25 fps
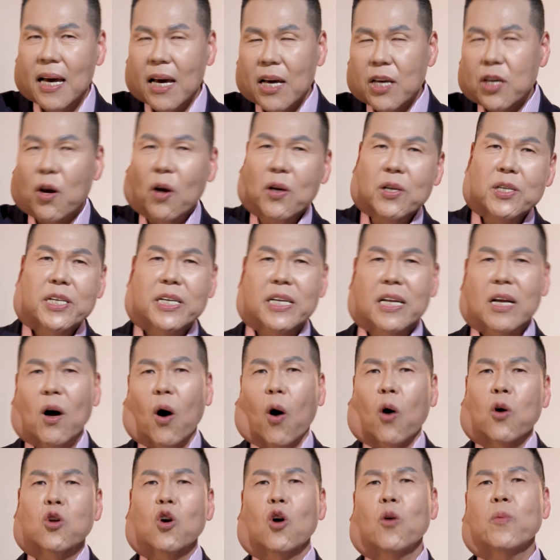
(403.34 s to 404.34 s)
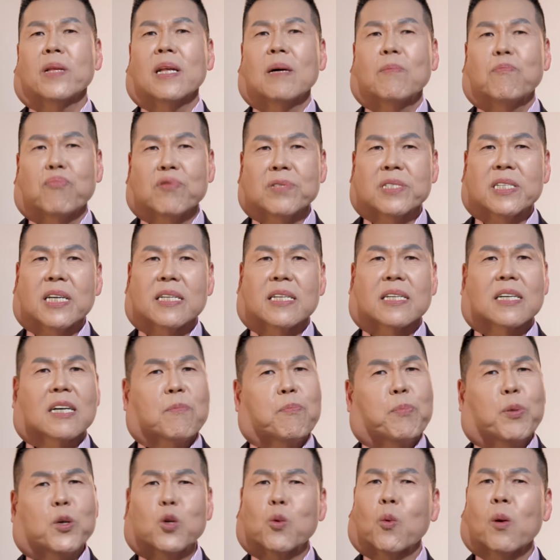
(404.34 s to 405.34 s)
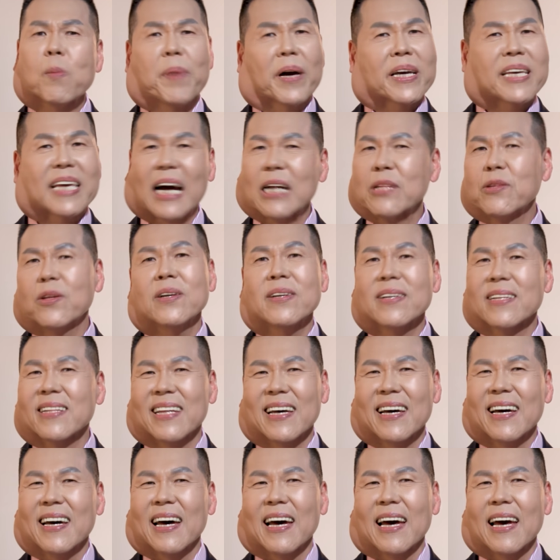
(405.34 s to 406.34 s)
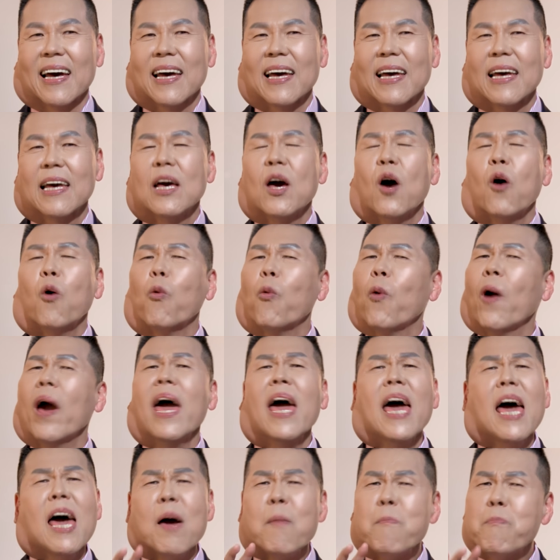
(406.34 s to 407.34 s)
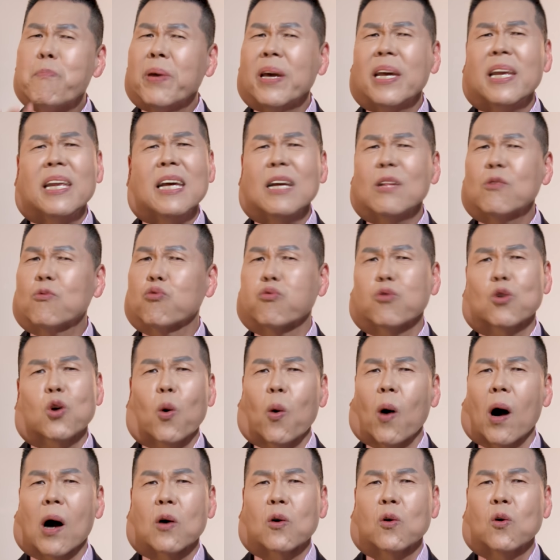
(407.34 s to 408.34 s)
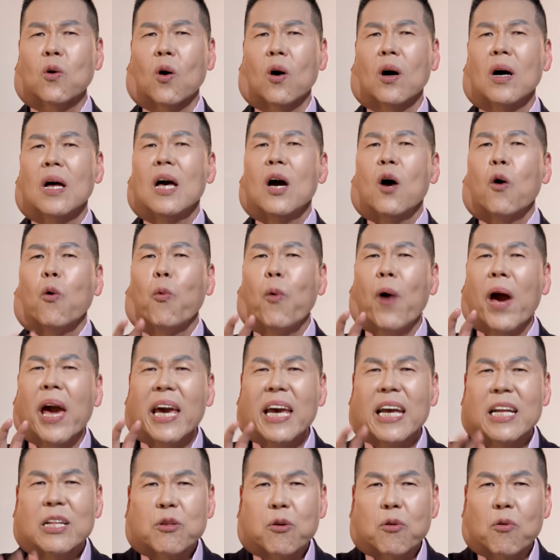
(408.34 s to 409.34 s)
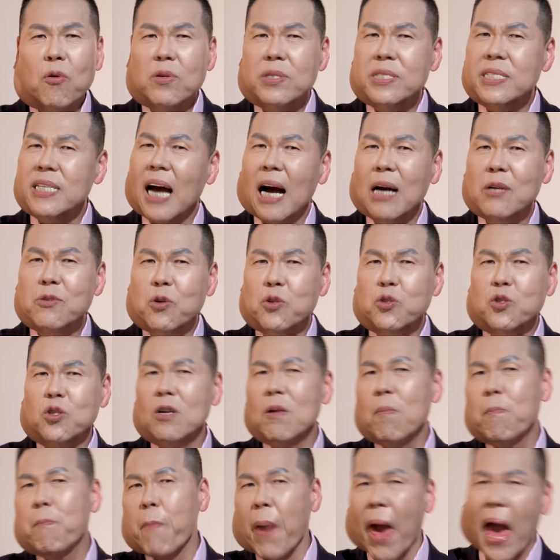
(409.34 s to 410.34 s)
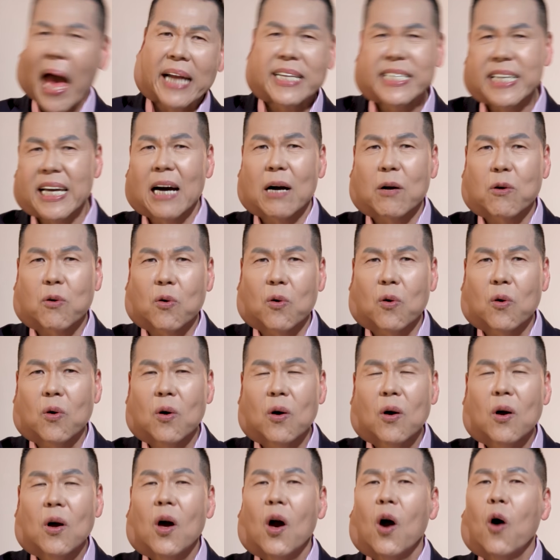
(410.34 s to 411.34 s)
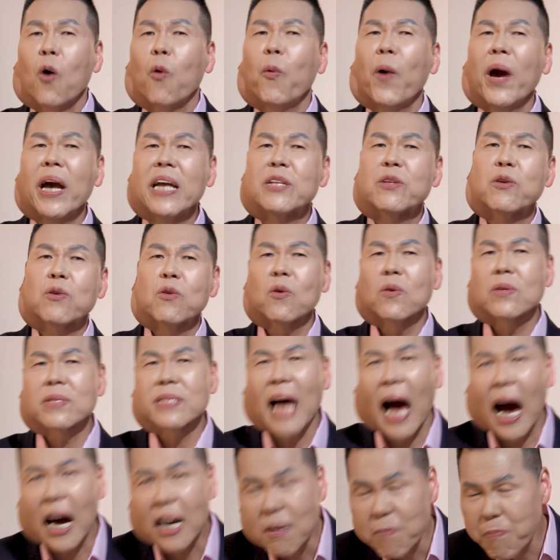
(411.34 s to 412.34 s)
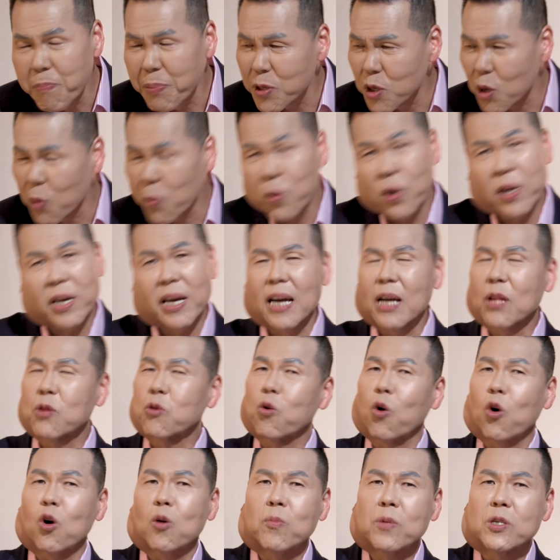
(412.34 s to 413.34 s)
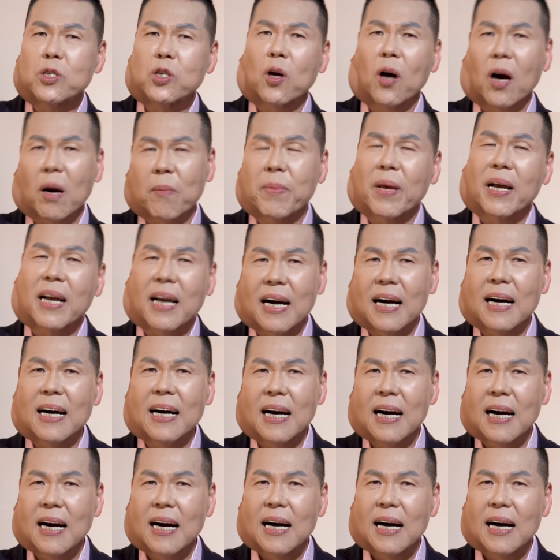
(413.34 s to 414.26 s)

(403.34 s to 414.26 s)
현실의 어려움이나 문제 등은 피조물밖에 안 되는데 왜 미리 두려워하고 왜 이토록 창조주를 배제하고 왜 이토록 다른 피조물에게 도움을 청합니까?